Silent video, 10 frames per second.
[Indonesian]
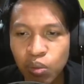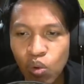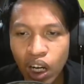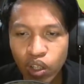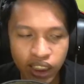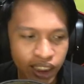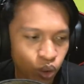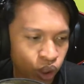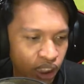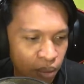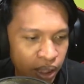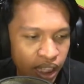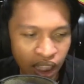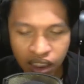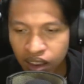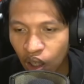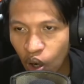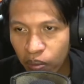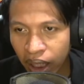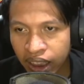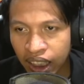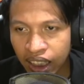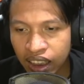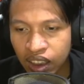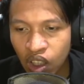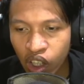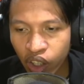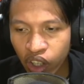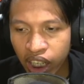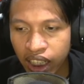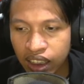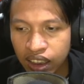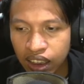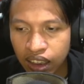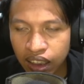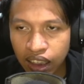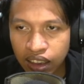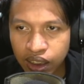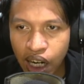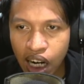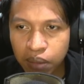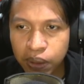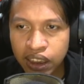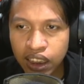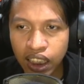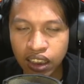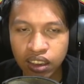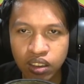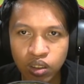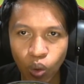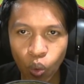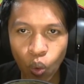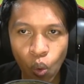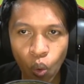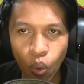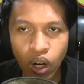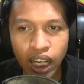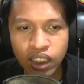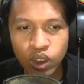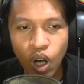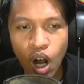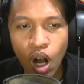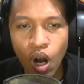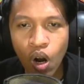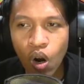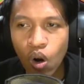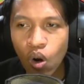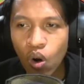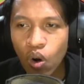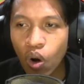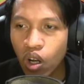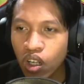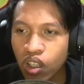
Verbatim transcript: Semua unit satu hit sama dia. Oh my god. Oke oke. Kita tes Dark vision Uh, let's go.